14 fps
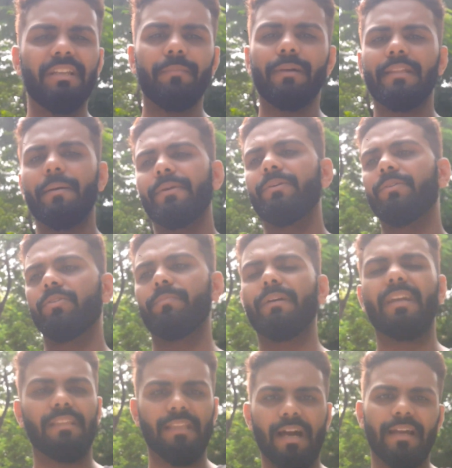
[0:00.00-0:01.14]
नहीं पता मैं यूट्यूब पे
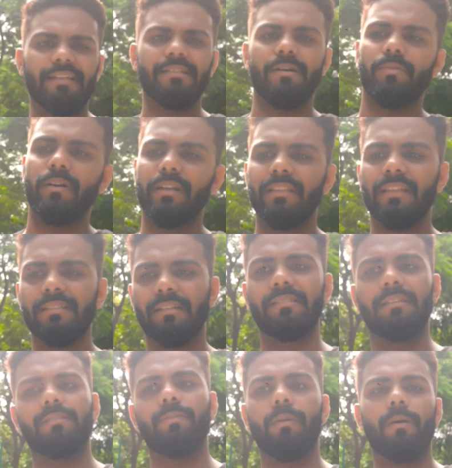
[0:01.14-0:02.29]
कितना आगे जाऊँगा कितना
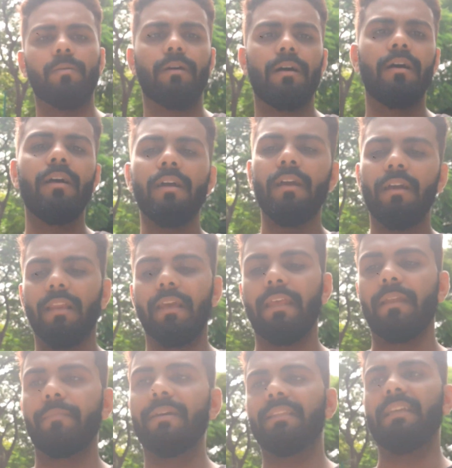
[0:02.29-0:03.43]
सक्सेसफुल होऊंगा लेकिन
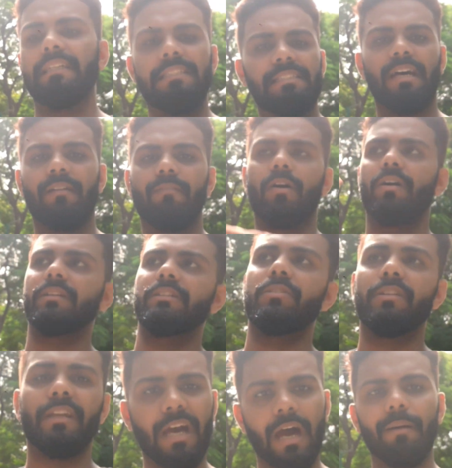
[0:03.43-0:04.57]
अब ये तीन चार ब्लॉगर
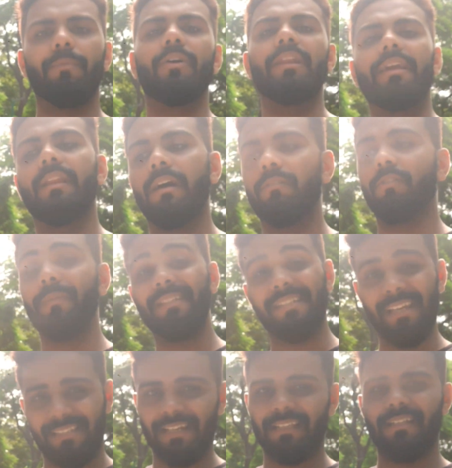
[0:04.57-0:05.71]
जिन्होंने ना बोली है ना वो भी
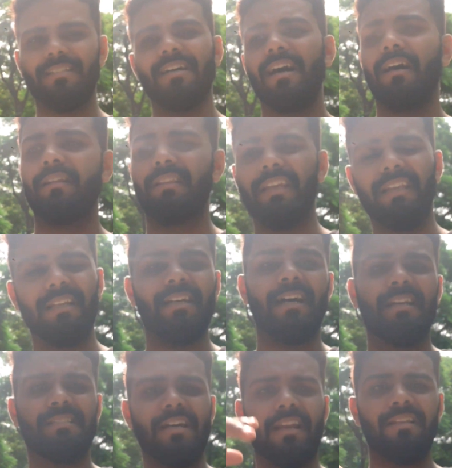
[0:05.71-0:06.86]
छः सात हज़ार तीन
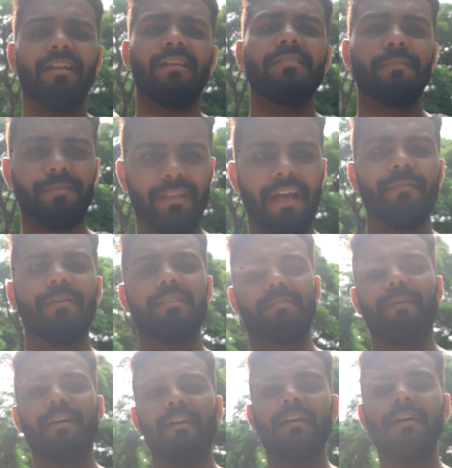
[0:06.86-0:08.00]
हज़ार चार हज़ार सब्सक्राइबर्स पे